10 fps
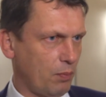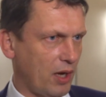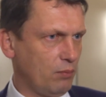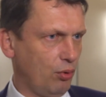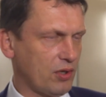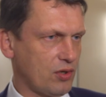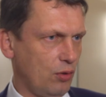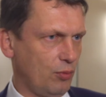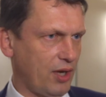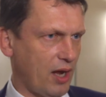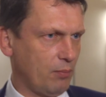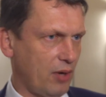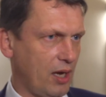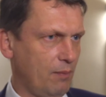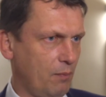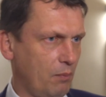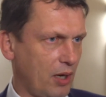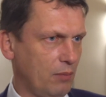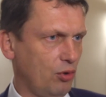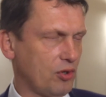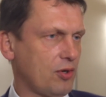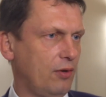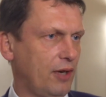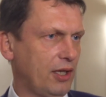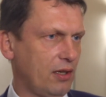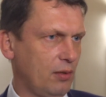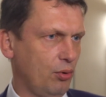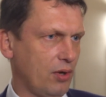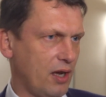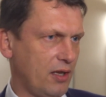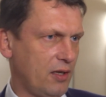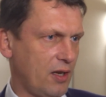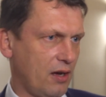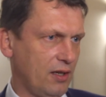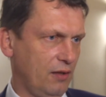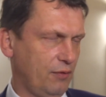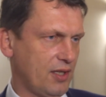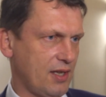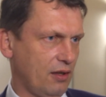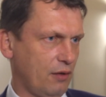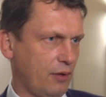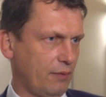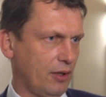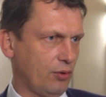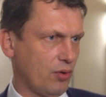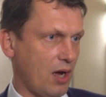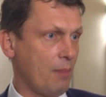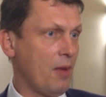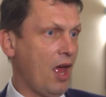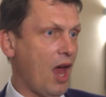Brandenburg soll modern bleiben, Brandenburg soll weiter eine bürgernahe, effiziente Verwaltung haben.